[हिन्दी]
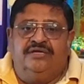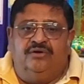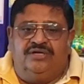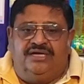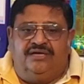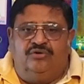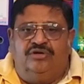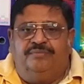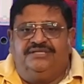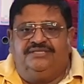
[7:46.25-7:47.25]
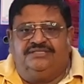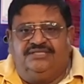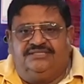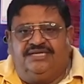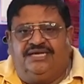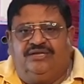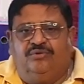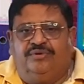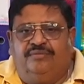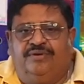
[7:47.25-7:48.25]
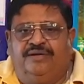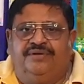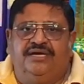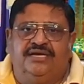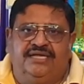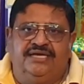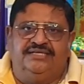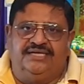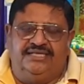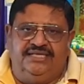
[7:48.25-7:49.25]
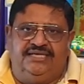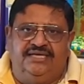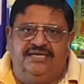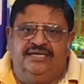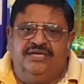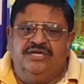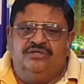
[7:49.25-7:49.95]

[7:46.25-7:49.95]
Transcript: क्योंकि अगर उन्होंने पच्चीस तीस साल की उम्र में अपने लड़के की शादी की है